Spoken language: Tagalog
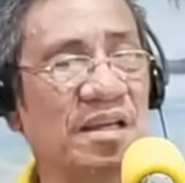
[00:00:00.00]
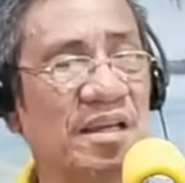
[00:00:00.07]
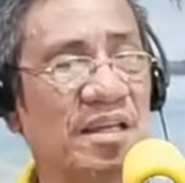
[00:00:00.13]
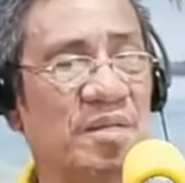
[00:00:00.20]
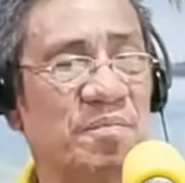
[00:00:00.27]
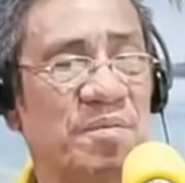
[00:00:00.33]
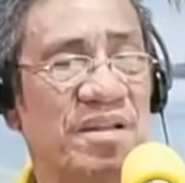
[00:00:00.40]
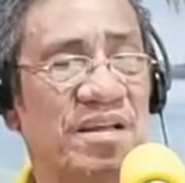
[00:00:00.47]

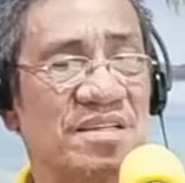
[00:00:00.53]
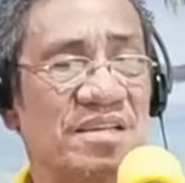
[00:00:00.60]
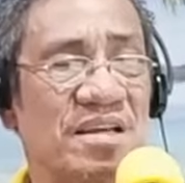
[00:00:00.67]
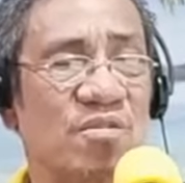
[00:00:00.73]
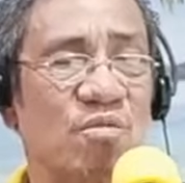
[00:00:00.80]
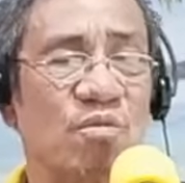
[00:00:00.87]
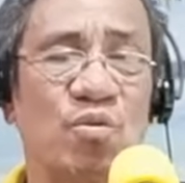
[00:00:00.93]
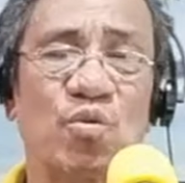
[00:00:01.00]
Iti panang
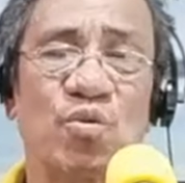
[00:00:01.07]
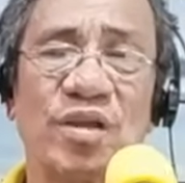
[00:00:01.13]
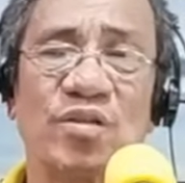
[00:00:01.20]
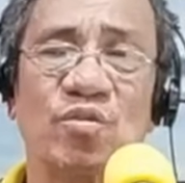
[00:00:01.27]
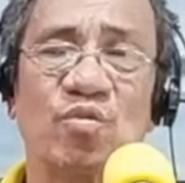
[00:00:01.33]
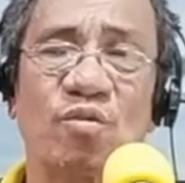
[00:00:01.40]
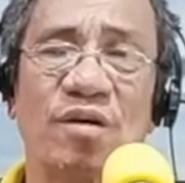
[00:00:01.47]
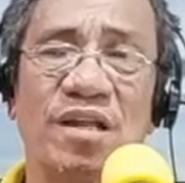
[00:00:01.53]
sakruy ko
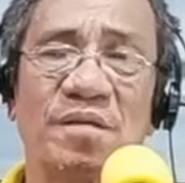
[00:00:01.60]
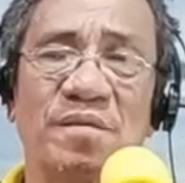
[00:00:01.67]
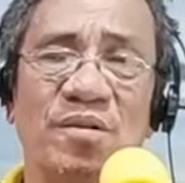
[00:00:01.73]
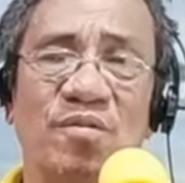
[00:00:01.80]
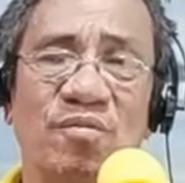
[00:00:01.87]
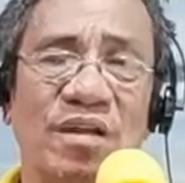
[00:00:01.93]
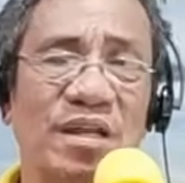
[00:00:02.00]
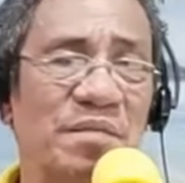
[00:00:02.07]
ken kuana
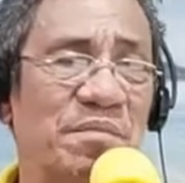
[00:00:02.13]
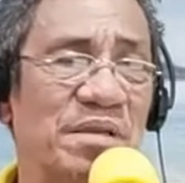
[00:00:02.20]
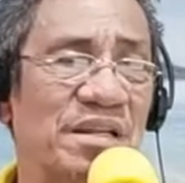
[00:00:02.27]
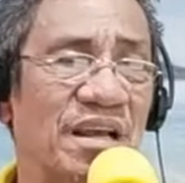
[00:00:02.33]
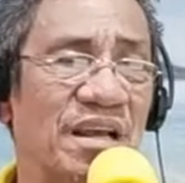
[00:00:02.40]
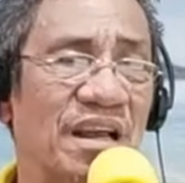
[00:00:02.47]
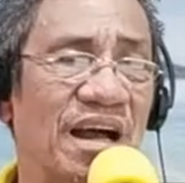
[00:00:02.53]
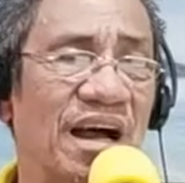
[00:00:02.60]
manong naimi
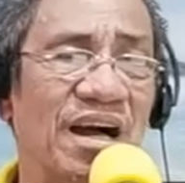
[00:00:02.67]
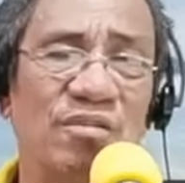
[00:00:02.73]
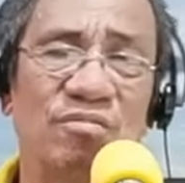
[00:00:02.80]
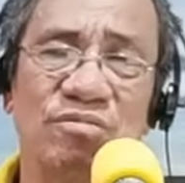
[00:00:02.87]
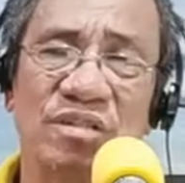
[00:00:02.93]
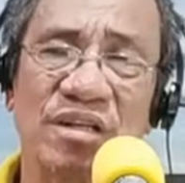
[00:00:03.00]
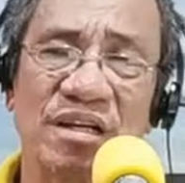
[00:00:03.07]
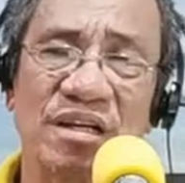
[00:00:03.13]

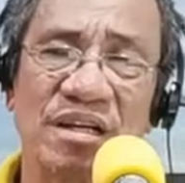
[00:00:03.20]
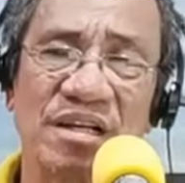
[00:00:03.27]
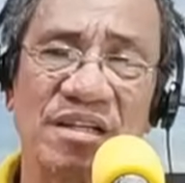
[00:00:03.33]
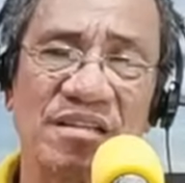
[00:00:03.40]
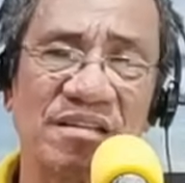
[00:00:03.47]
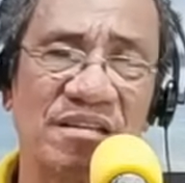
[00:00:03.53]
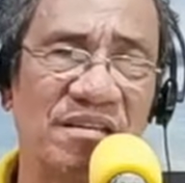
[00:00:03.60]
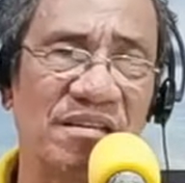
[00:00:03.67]
nakaangot
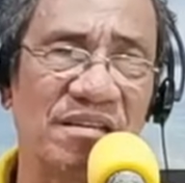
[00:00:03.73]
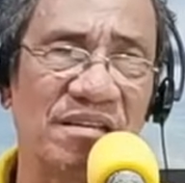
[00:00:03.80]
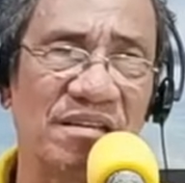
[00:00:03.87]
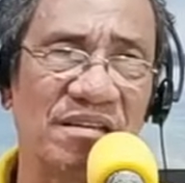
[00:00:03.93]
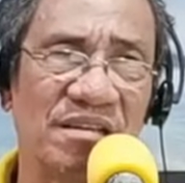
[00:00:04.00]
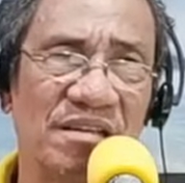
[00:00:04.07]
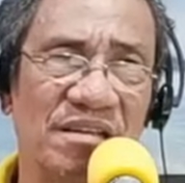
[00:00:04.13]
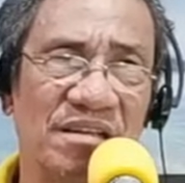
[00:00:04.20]
iti
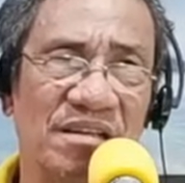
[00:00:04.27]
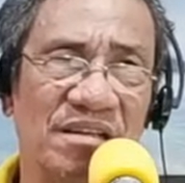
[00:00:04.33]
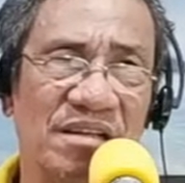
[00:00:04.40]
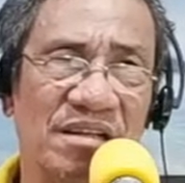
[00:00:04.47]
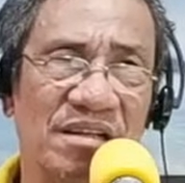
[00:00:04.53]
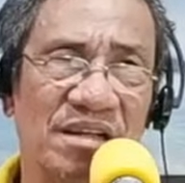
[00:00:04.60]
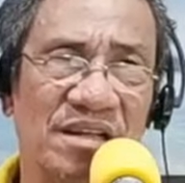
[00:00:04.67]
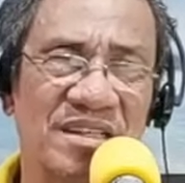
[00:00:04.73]

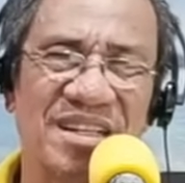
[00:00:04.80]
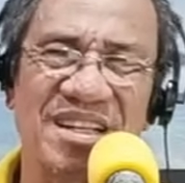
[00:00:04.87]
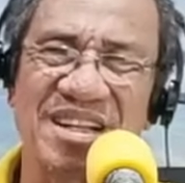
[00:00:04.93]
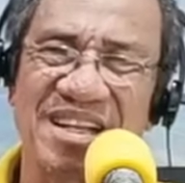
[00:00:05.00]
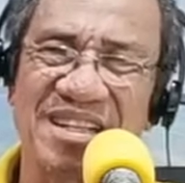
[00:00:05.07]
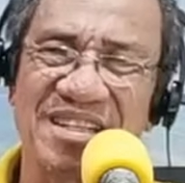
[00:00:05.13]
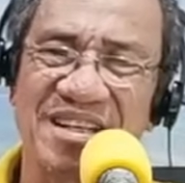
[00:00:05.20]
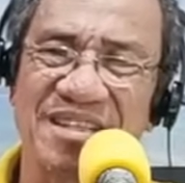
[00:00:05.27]
kasla
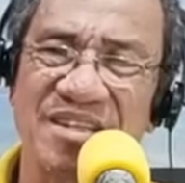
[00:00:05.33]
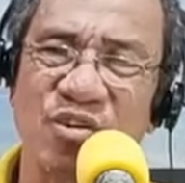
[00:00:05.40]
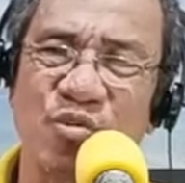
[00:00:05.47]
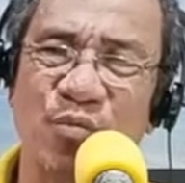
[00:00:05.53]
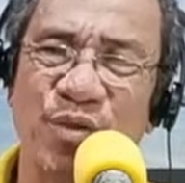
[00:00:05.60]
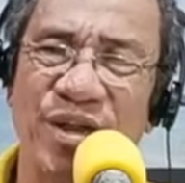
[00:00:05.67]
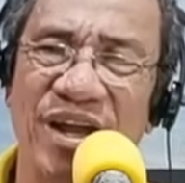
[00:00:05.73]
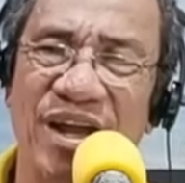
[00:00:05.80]
na
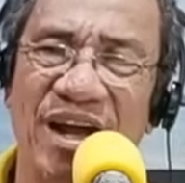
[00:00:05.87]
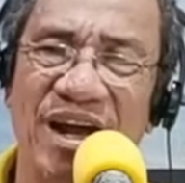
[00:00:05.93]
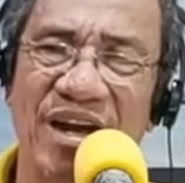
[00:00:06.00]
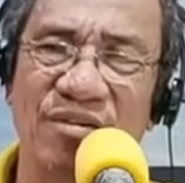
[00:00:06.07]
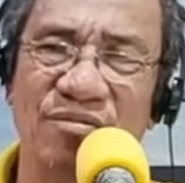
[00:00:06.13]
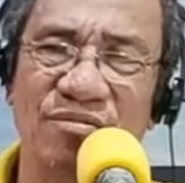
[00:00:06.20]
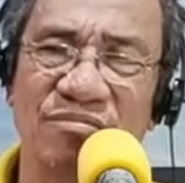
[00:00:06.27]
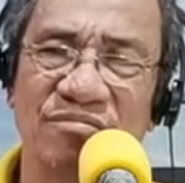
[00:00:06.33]
nga
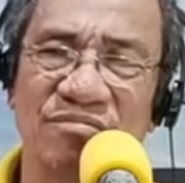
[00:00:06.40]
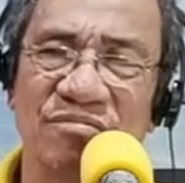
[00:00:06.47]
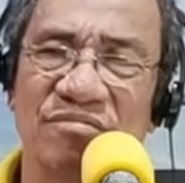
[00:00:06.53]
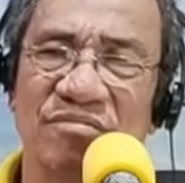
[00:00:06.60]
angot